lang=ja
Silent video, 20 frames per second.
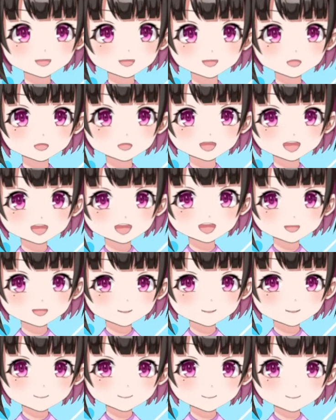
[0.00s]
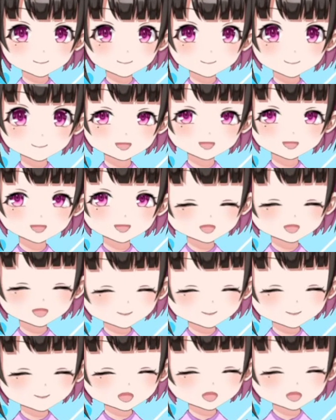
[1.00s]
代枠一枠残して
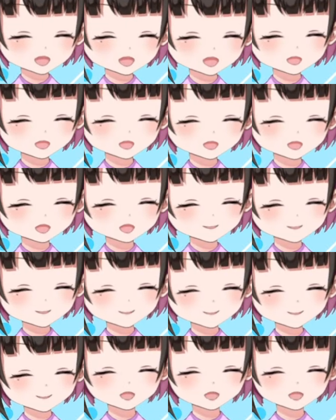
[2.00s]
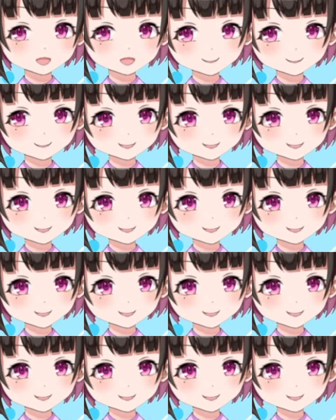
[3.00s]
たので、ザイオン